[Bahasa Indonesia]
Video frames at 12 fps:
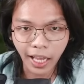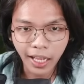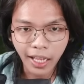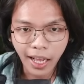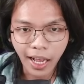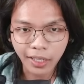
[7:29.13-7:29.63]
okay,
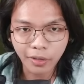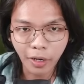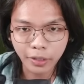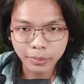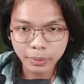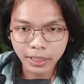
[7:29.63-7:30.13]
aku
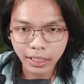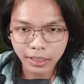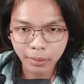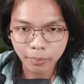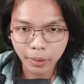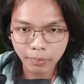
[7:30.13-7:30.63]
harus mencari
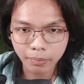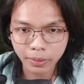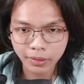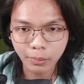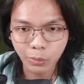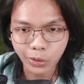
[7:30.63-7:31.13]
tempat
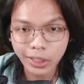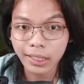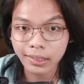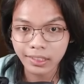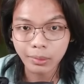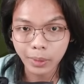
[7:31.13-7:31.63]
persembunyian
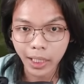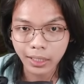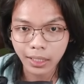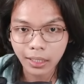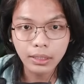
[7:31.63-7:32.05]
sih sebenarnya.